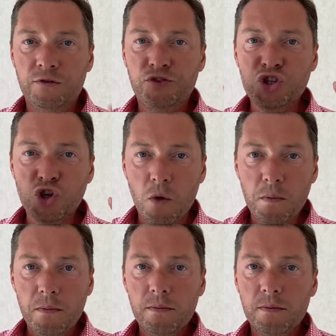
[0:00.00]
В
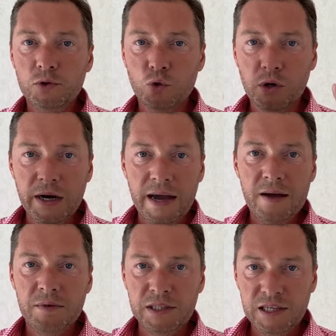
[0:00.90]
чем другая
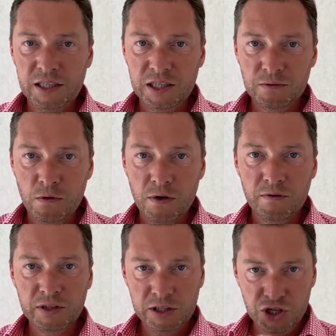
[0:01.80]
модель сетевого
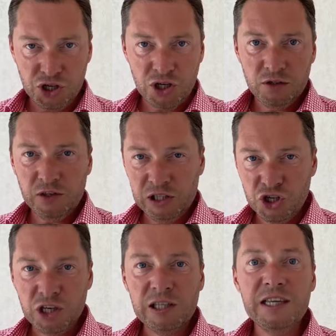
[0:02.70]
в отличие, в
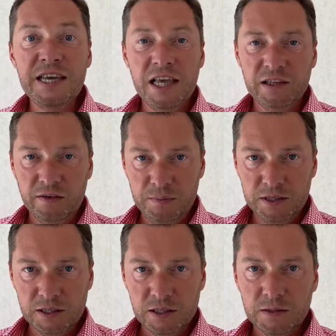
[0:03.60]
отличие от линейного
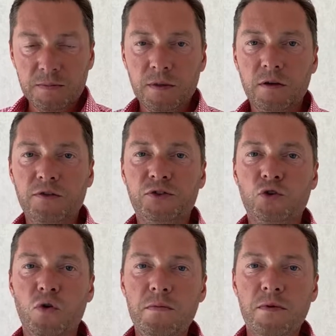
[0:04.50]
бизнеса? В
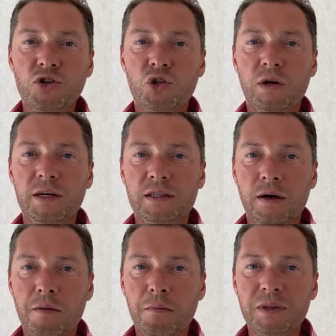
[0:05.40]
том, что
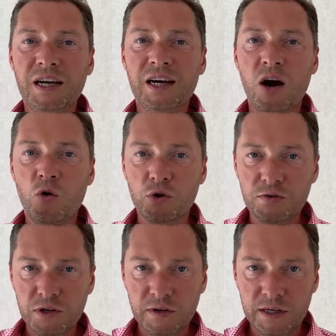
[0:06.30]
это
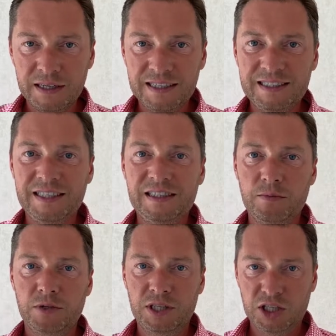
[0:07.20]
многоуровневая
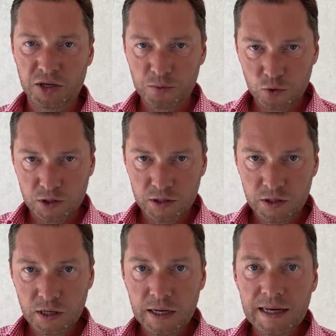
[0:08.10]
система
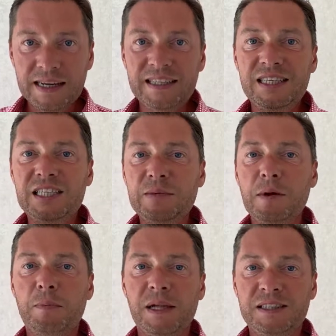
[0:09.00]
дистрибьюции, где тебе
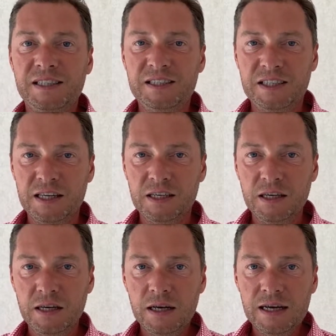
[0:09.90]
платят
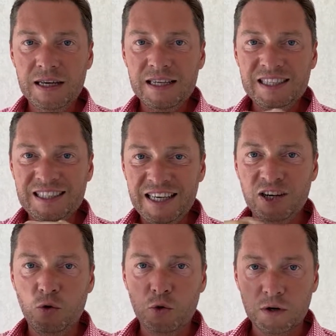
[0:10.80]
деньги с
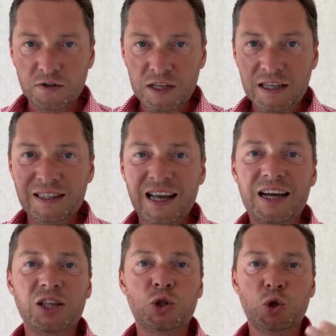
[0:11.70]
тех уровней, на
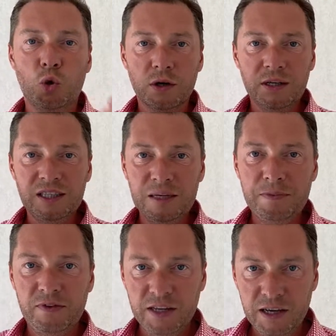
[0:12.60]
которые ты
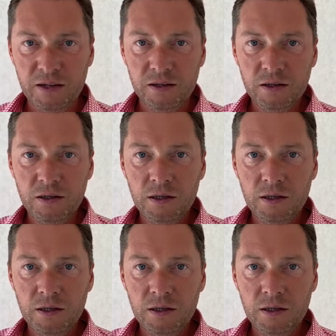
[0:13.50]
повлиял.